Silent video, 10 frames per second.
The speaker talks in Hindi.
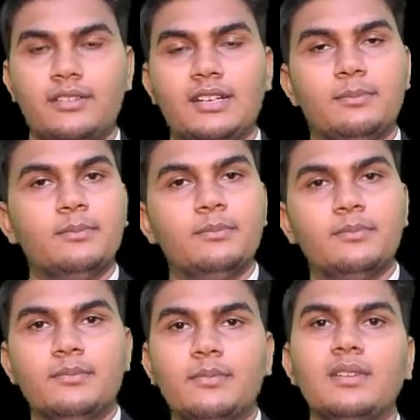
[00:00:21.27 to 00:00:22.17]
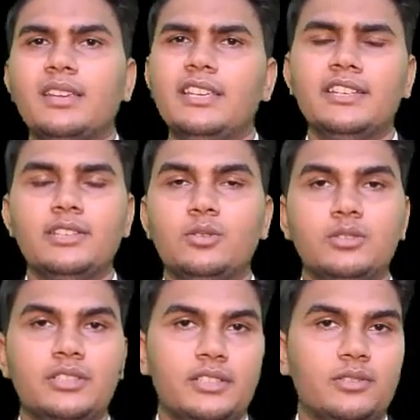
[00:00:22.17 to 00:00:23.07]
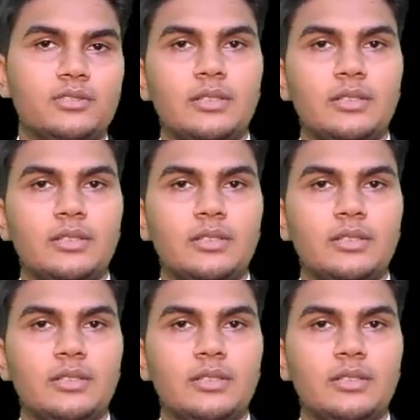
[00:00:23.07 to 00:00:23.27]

आप इतने तो होते हैं देखो